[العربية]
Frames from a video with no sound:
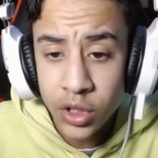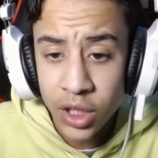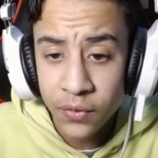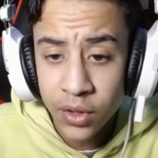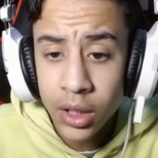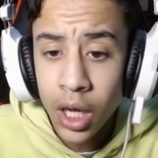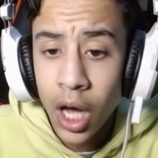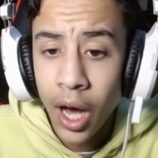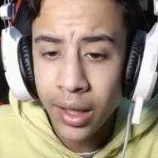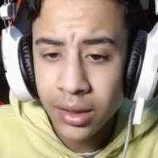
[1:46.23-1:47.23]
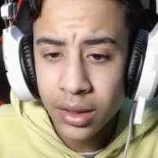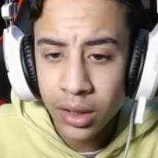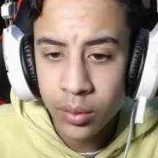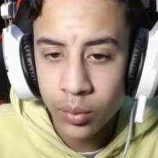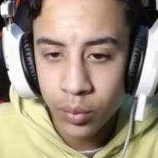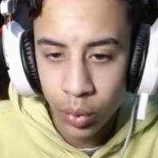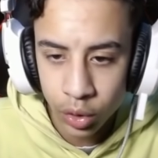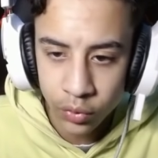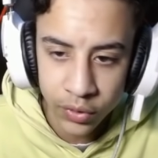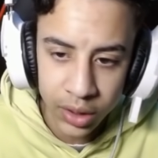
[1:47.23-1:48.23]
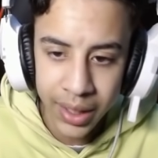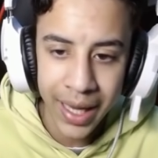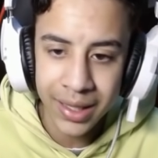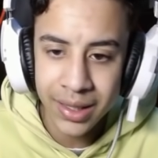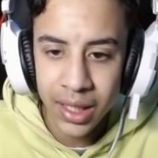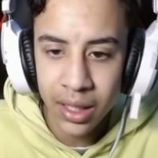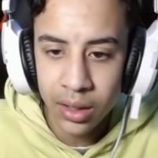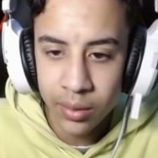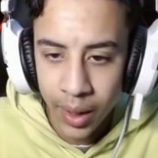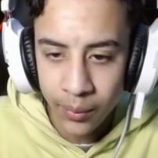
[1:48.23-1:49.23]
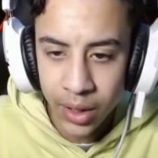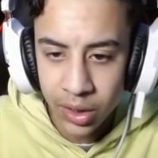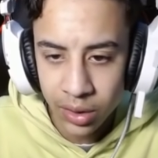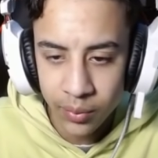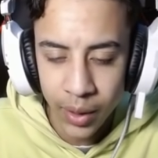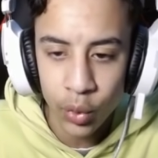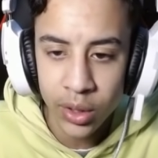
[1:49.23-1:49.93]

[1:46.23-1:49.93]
شايفين حط برضه في الناحيات اللي هي المعمله المعموله